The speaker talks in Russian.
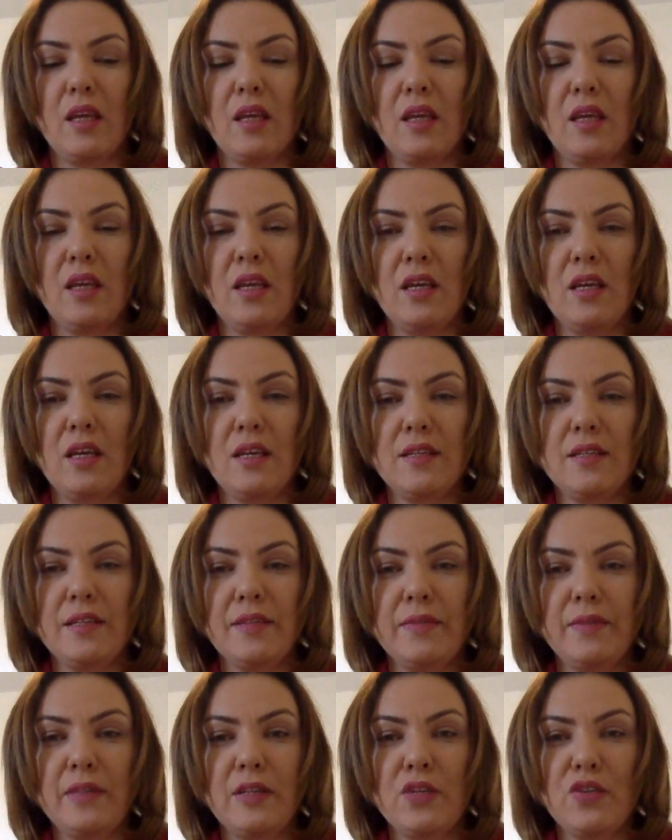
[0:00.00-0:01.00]
И если
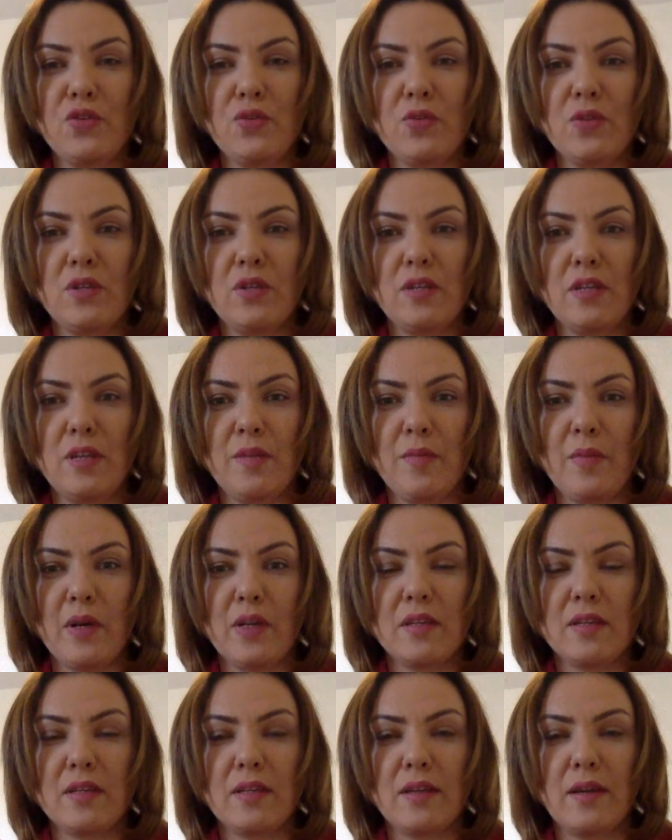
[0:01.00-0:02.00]
вы начнете
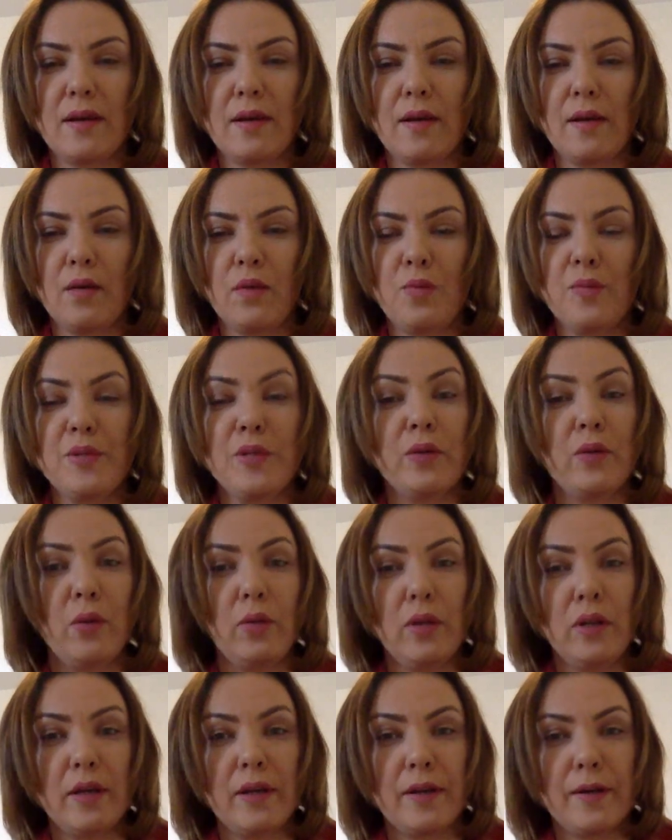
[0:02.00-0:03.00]
заниматься у
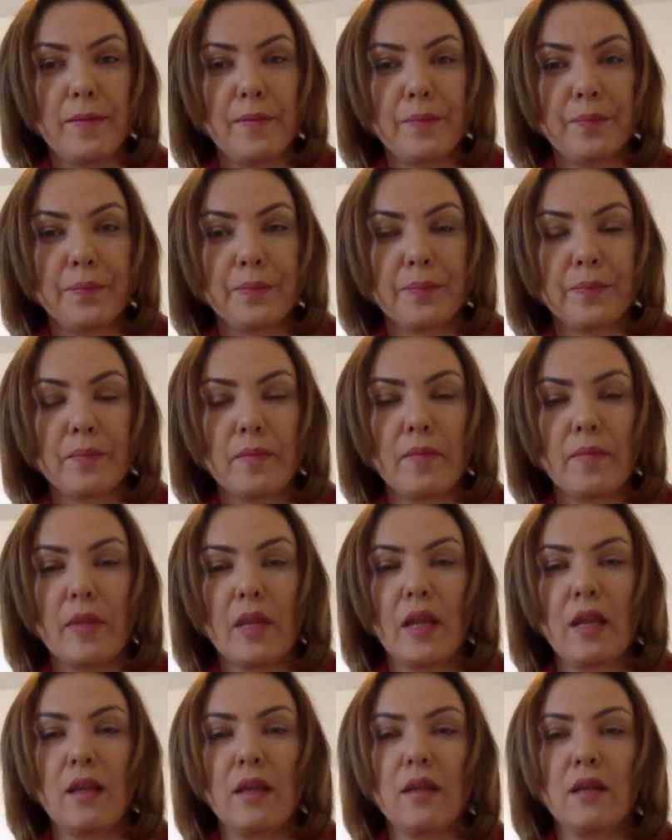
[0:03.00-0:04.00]
психолога,
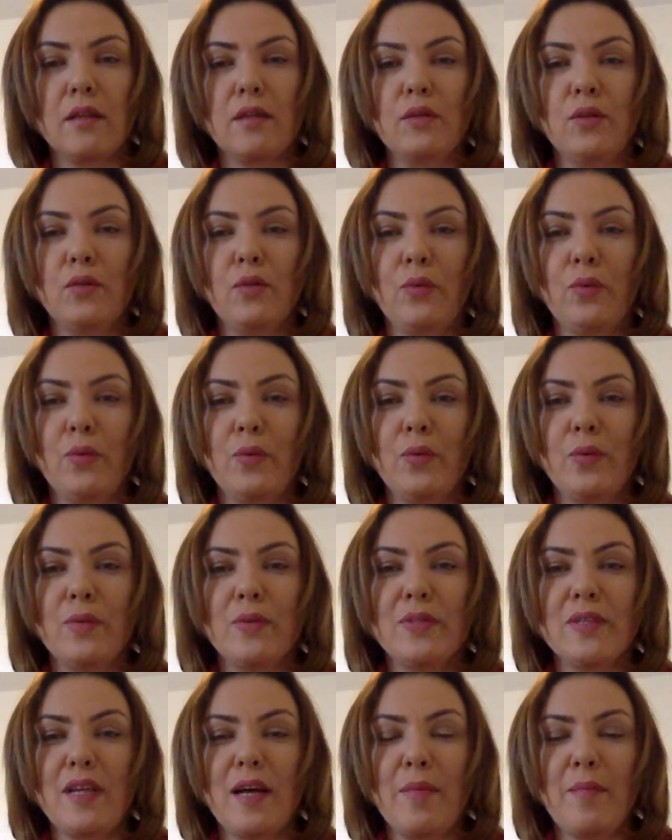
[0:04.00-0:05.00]
то
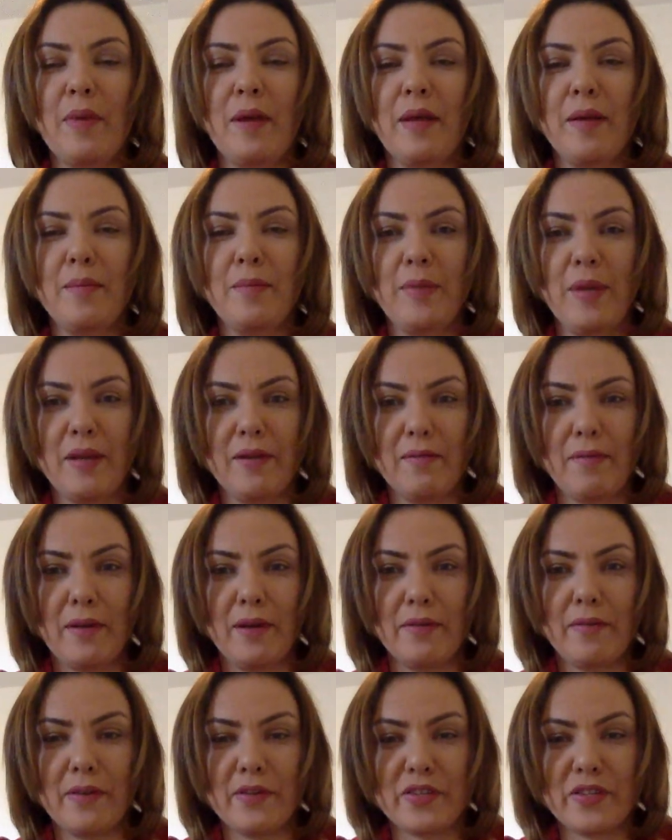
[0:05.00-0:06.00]
самое
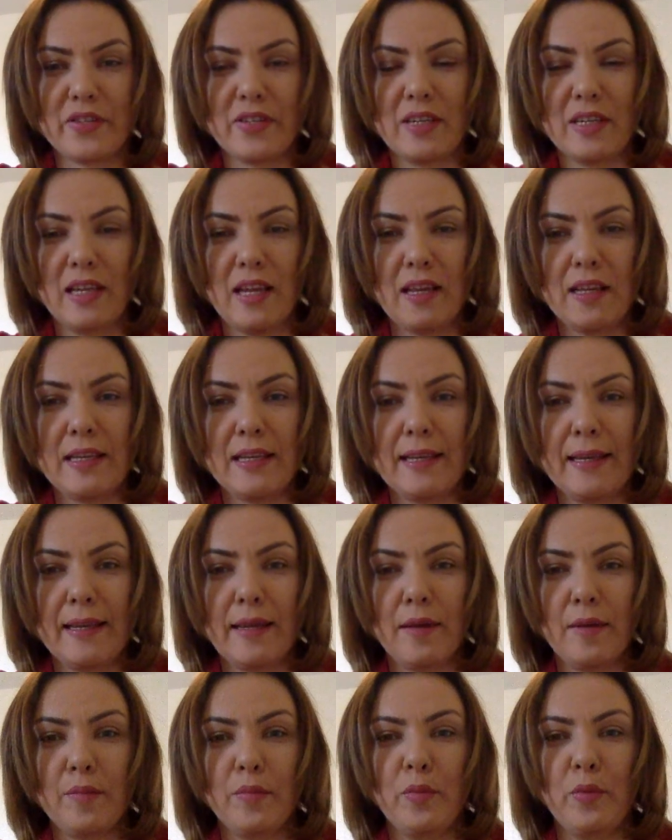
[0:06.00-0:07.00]
первое ваше
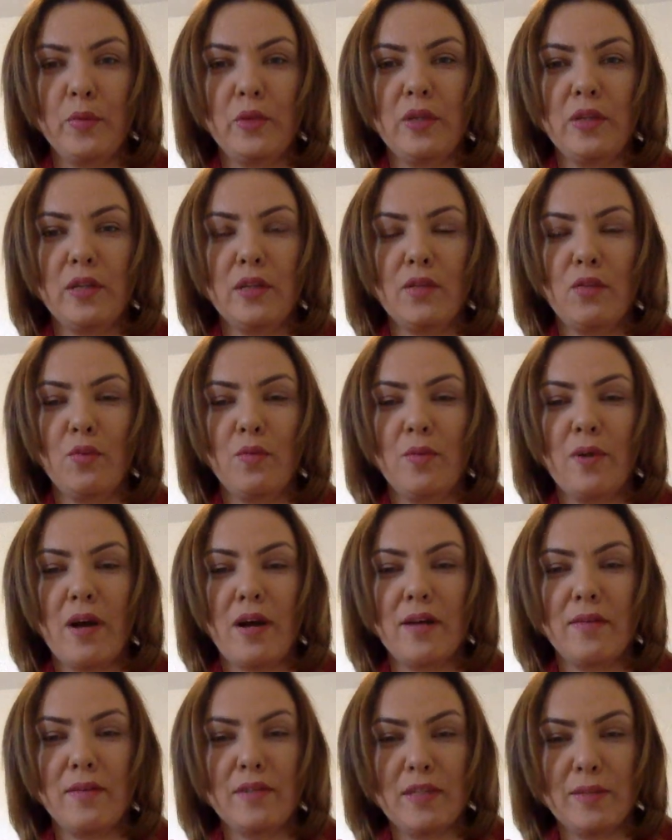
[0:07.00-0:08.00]
занятие будет о том,
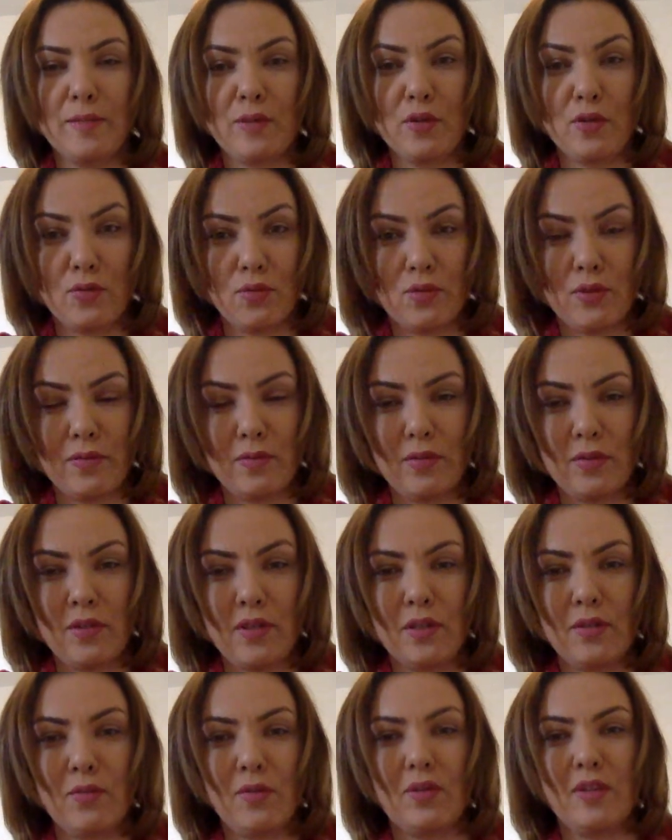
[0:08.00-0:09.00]
как вы себя
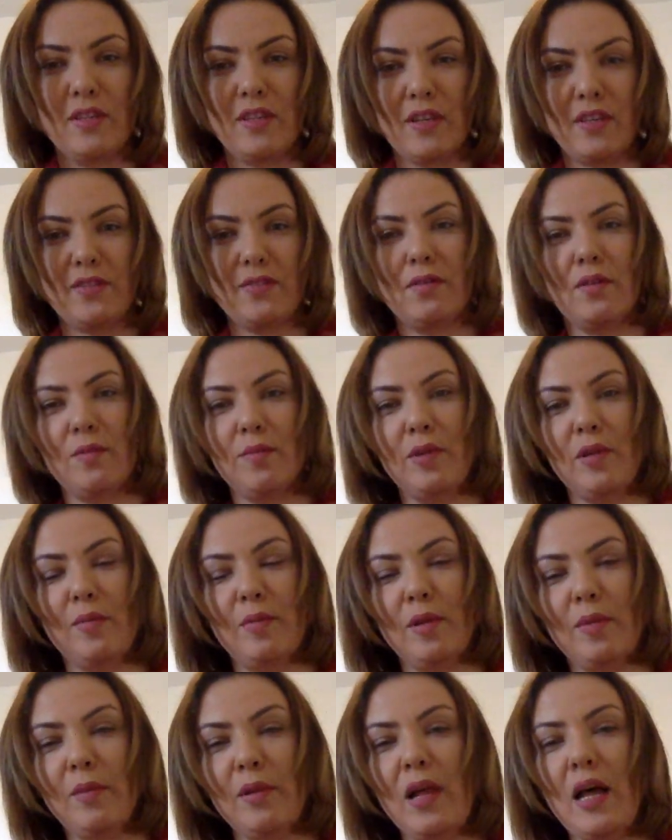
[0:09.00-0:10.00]
чувствуете, ну, естественно,
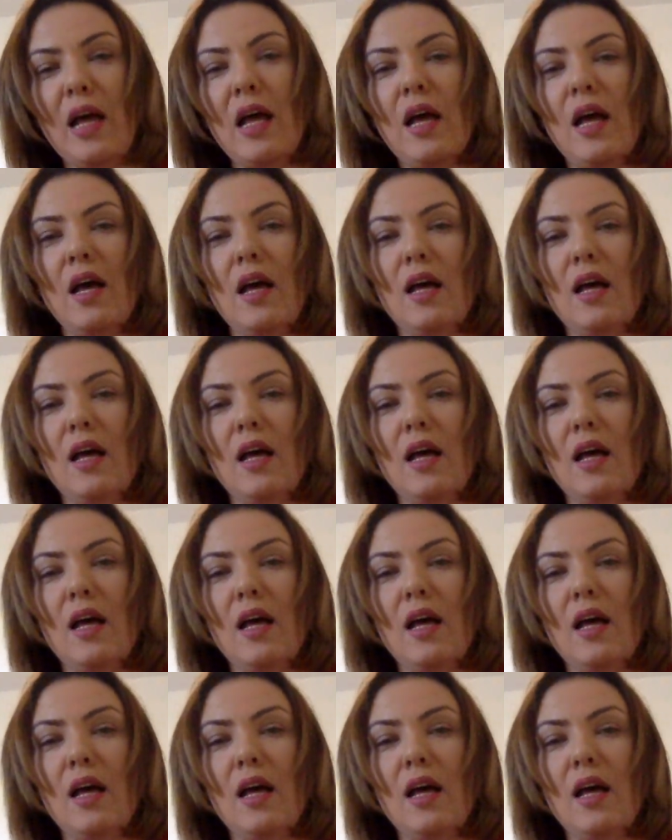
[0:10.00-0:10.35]
бла-бла-бла.